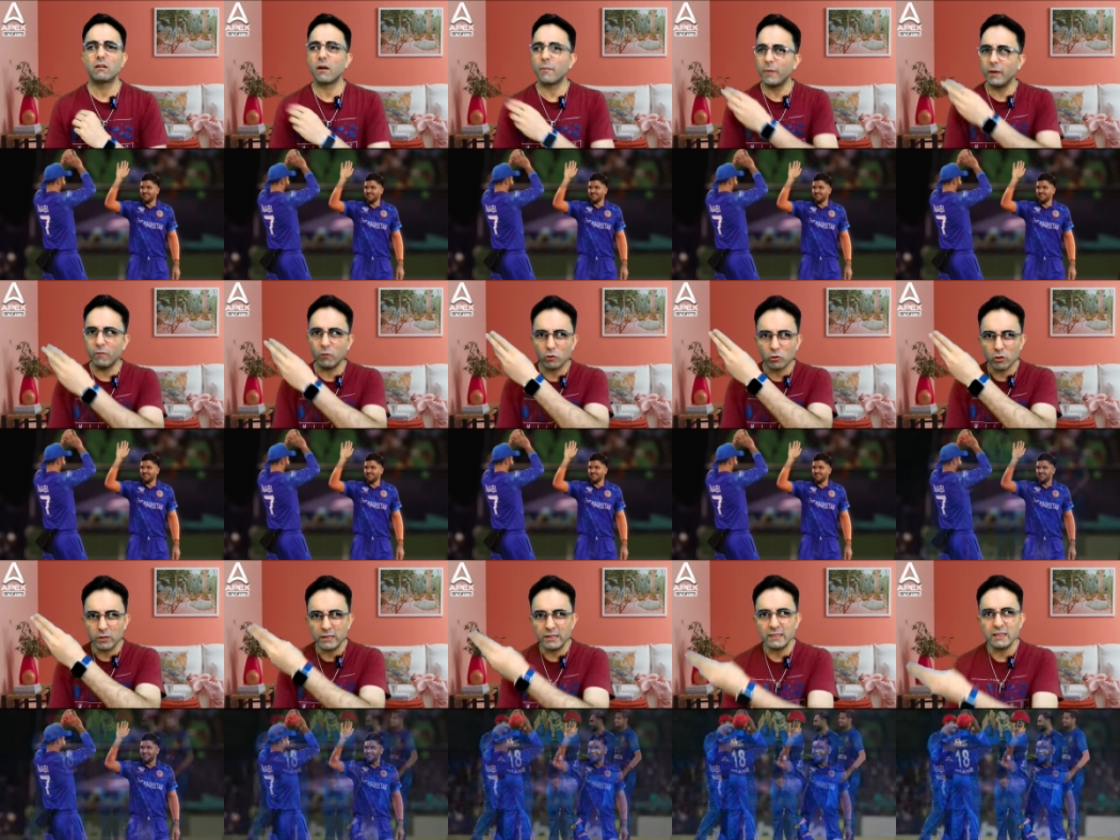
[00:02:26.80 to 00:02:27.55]
कभी वो
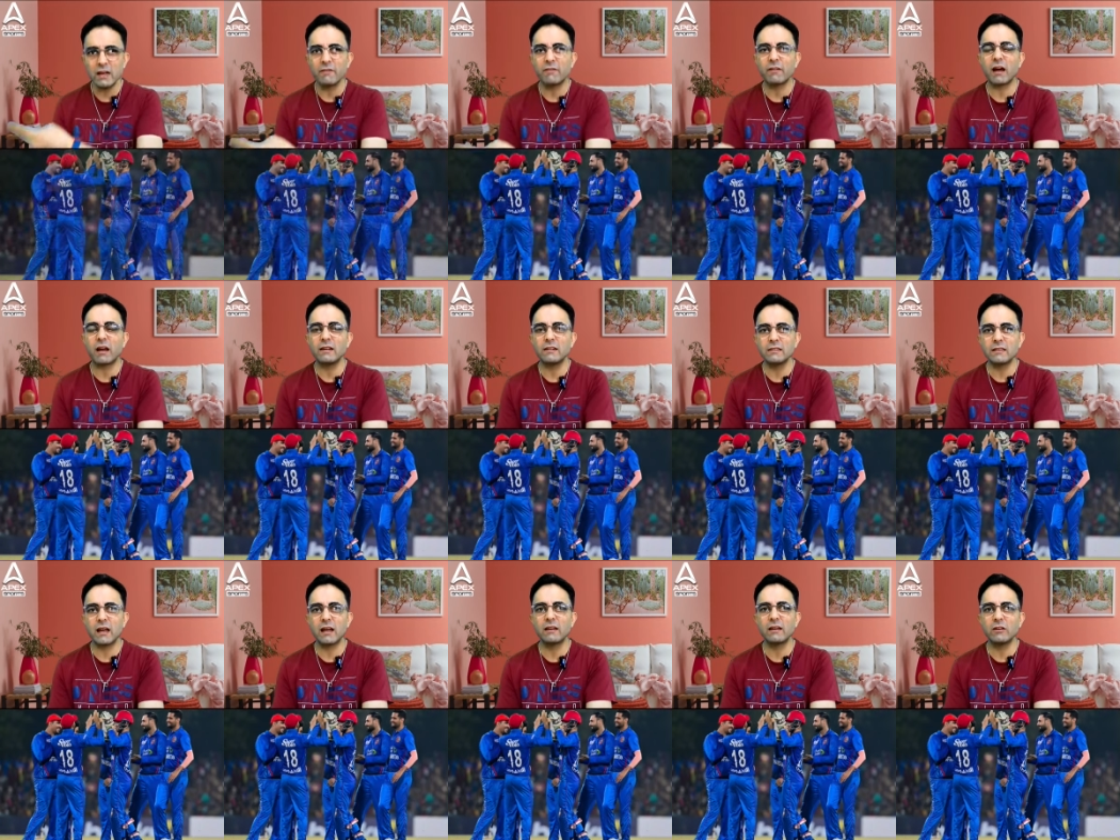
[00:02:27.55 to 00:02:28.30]
जो नीचे
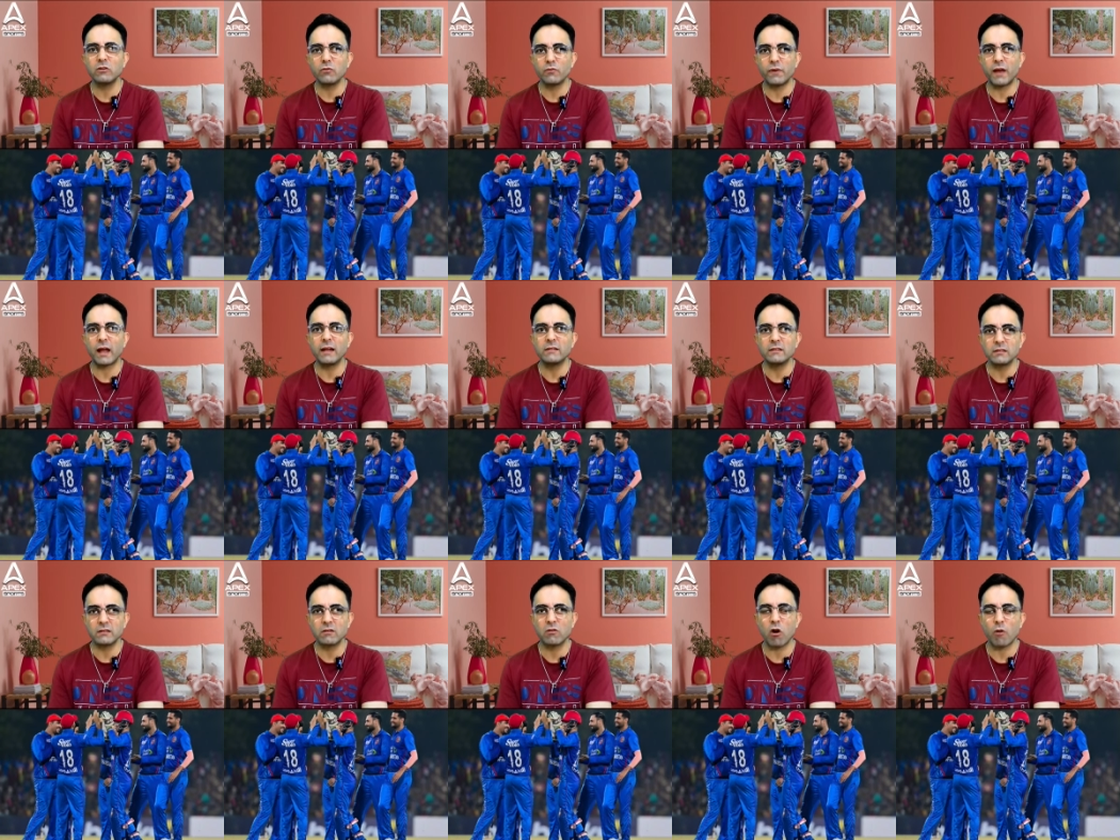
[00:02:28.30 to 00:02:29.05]
अफगानिस्तान के जो
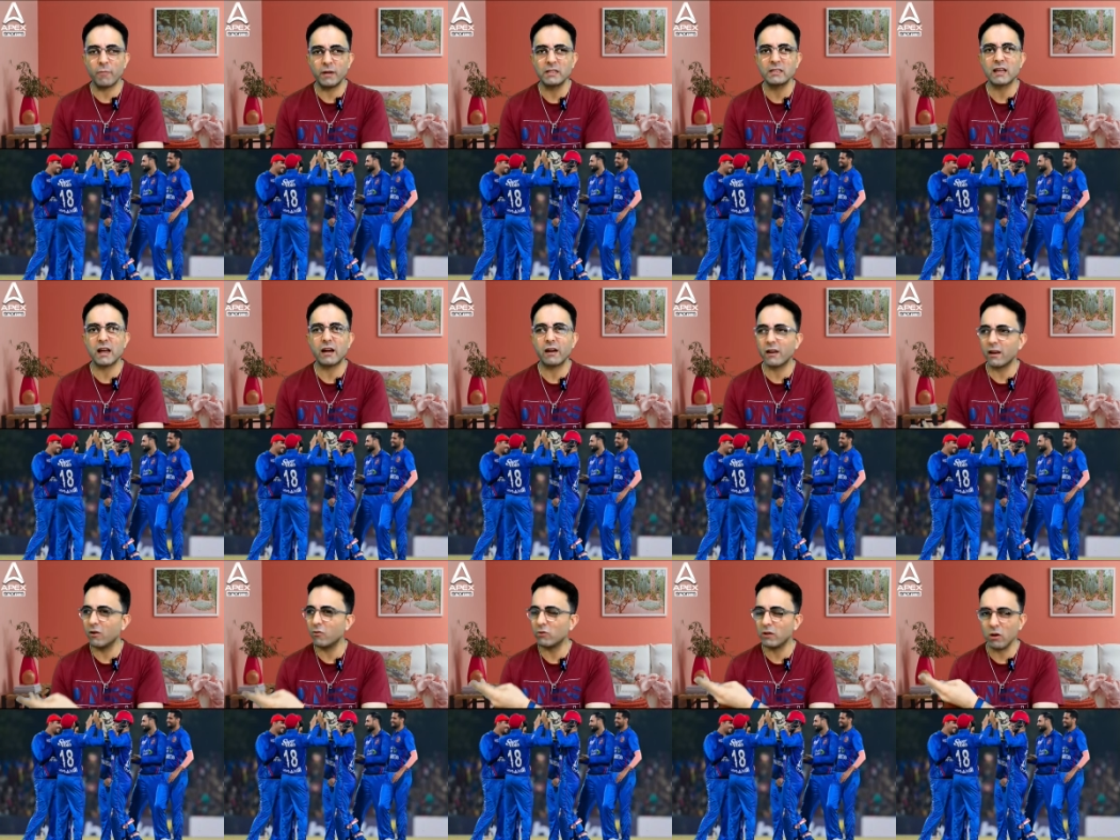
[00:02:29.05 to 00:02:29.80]
फैंस कमेंट्स कर
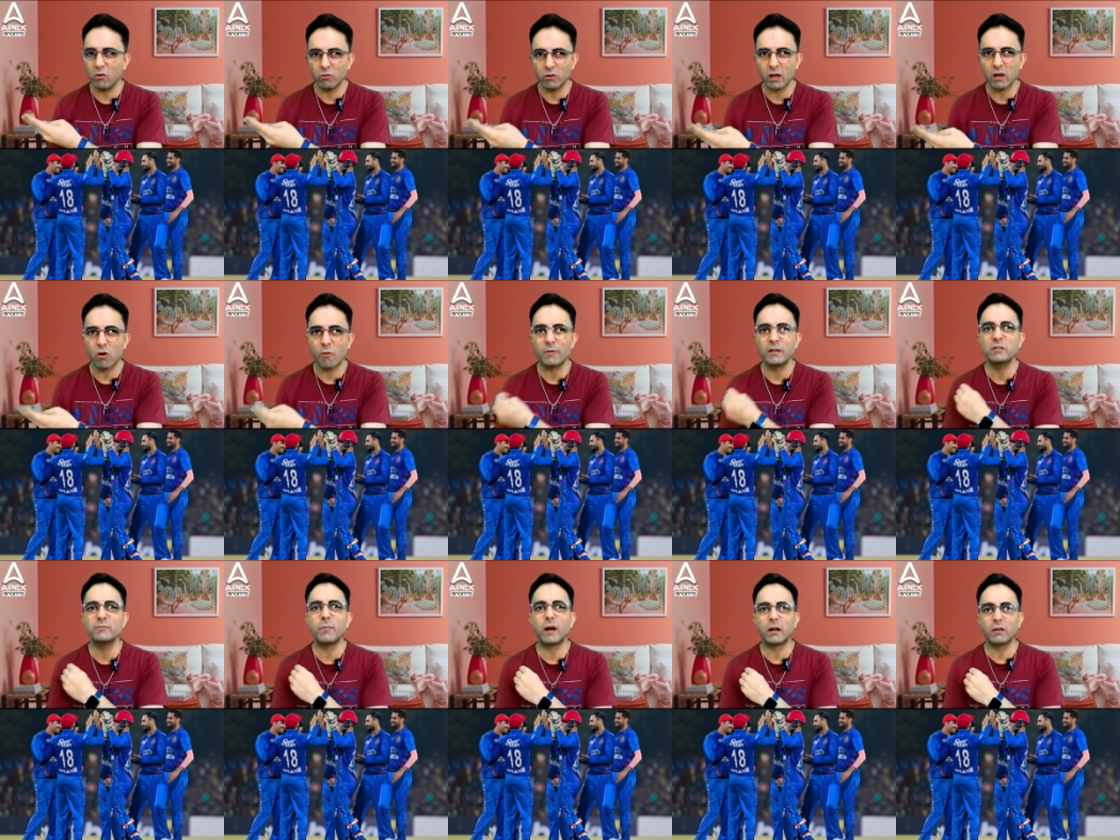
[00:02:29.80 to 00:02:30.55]
रहे होते हैं उनके
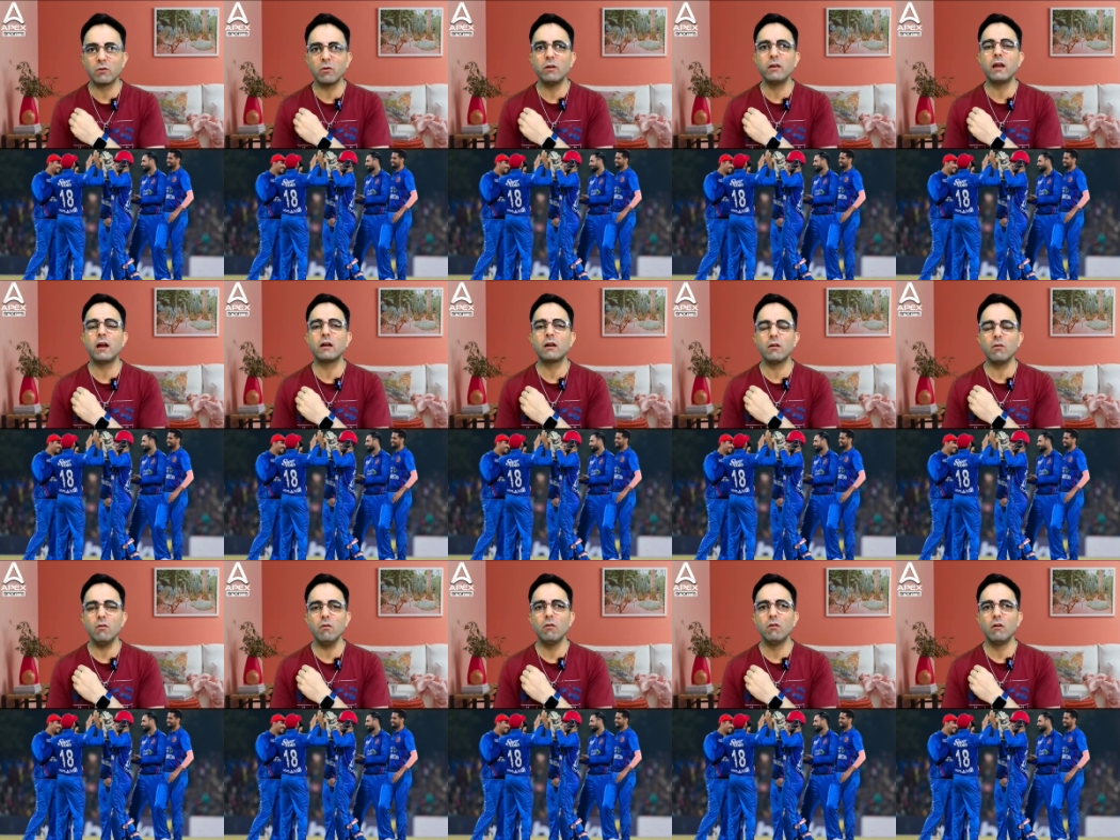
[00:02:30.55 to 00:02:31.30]
कमेंट्स पढ़ तो लिया
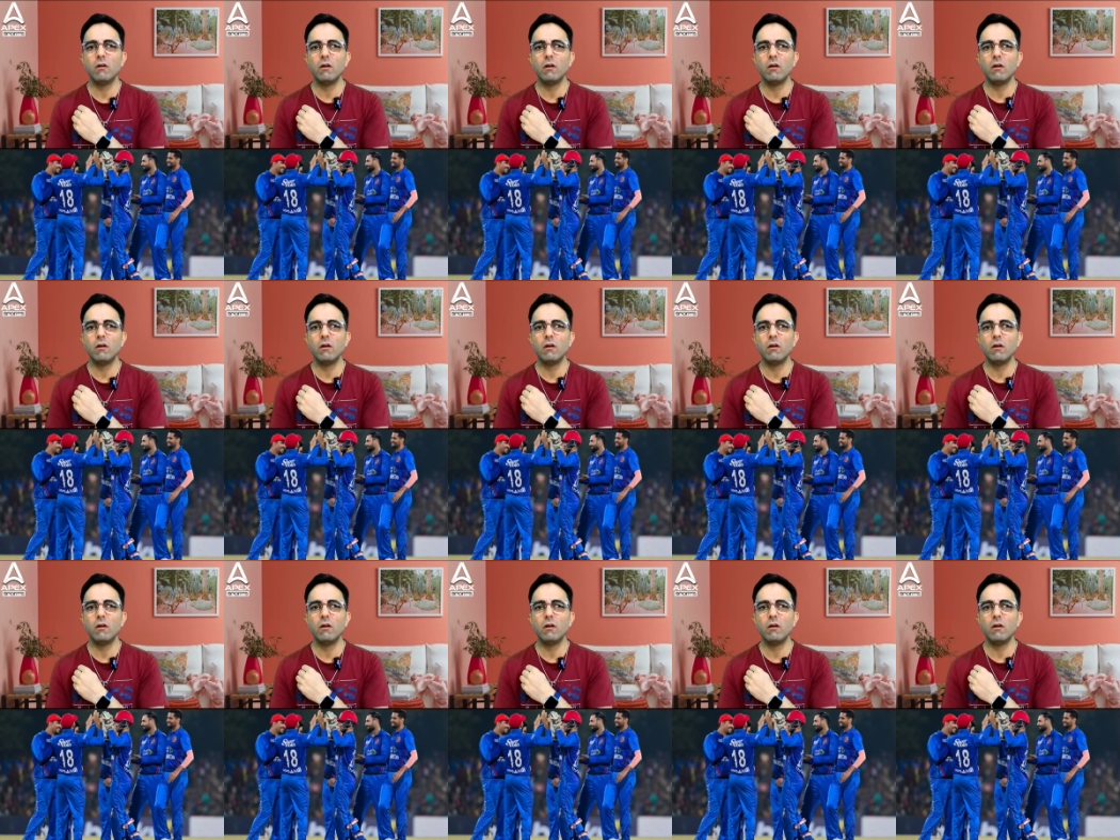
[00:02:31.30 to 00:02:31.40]
करो